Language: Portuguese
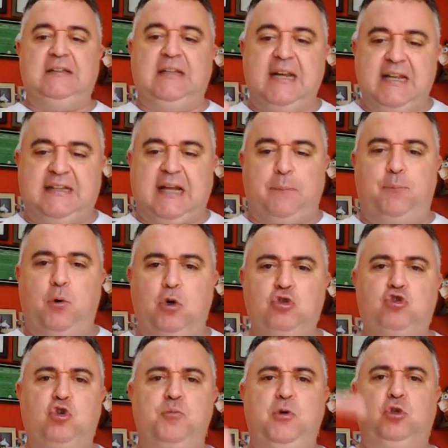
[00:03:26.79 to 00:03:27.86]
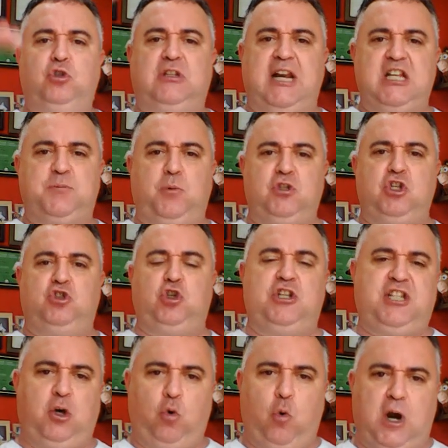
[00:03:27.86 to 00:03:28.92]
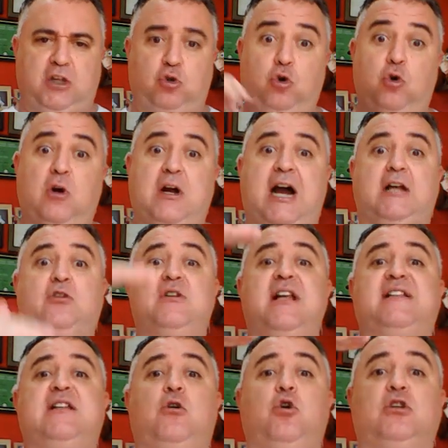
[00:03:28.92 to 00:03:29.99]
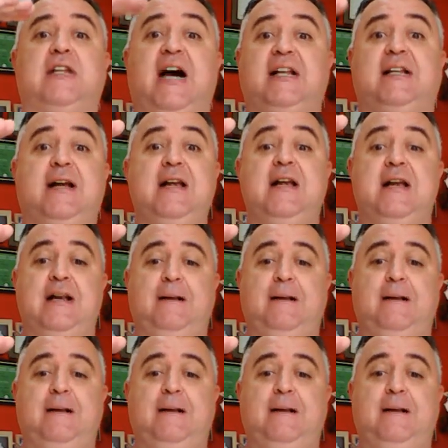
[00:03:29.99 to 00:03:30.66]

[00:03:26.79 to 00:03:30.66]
30 pontos, subiu 3 posições, era o quarto colocado nessa rodada.